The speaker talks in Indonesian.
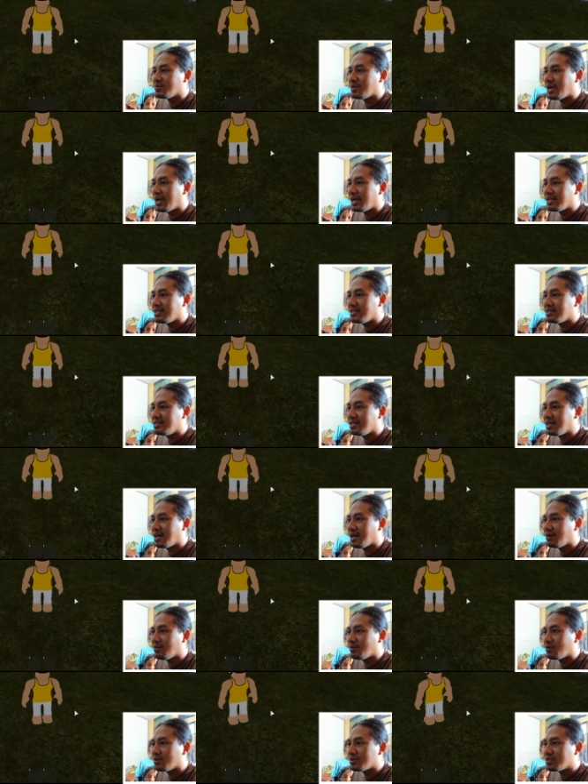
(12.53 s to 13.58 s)
Wah ini dia,
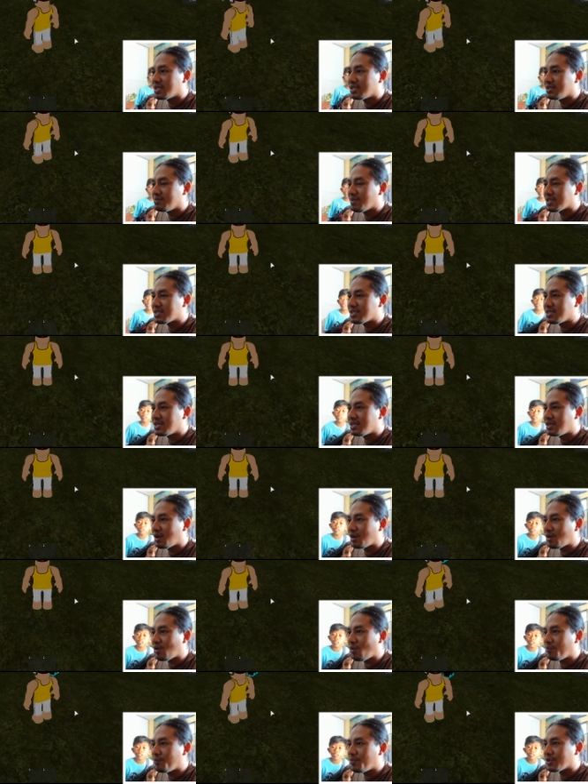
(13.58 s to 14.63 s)
oh, jadi masih jadi
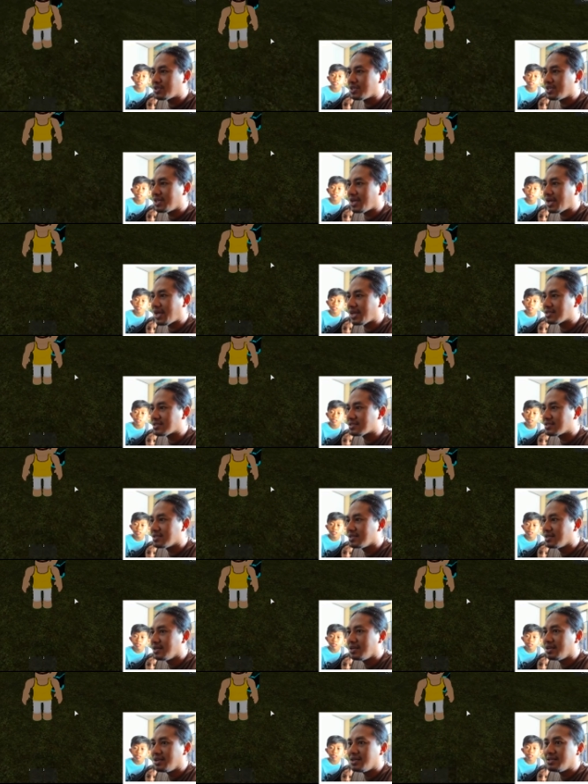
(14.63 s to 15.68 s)
robot ini guys
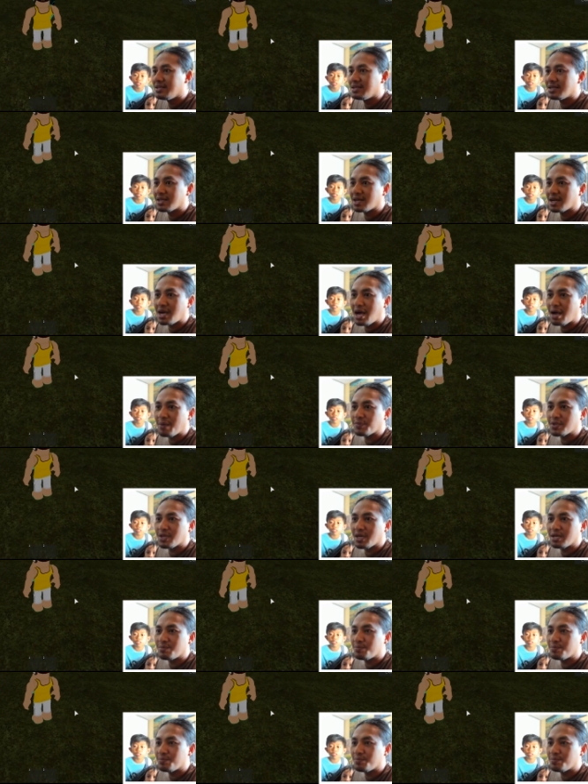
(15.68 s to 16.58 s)
Ini ada Kapten